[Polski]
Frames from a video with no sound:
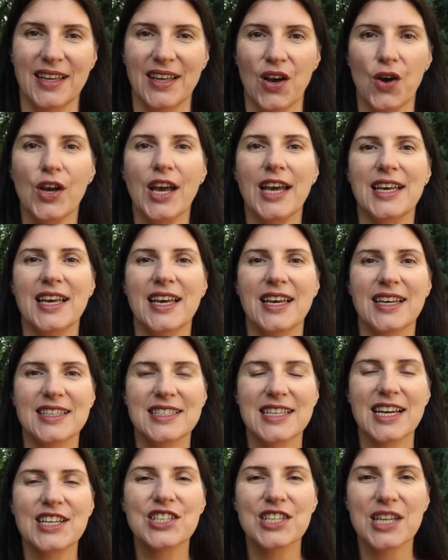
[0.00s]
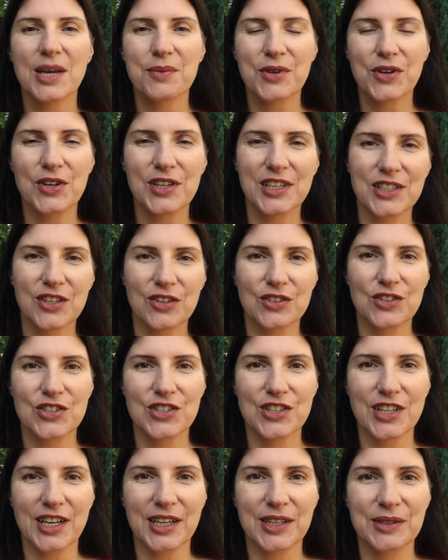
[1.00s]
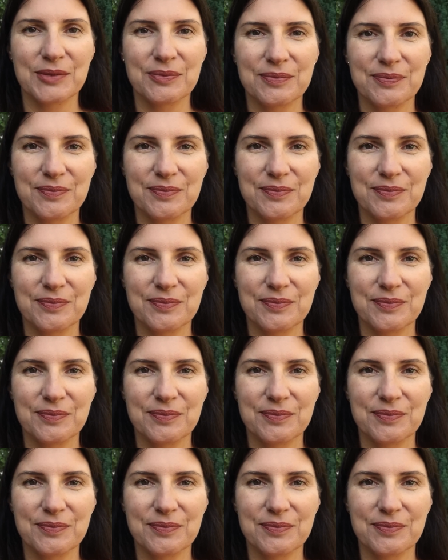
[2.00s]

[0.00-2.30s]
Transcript: Ok, zaczynamy kolejny odcinek.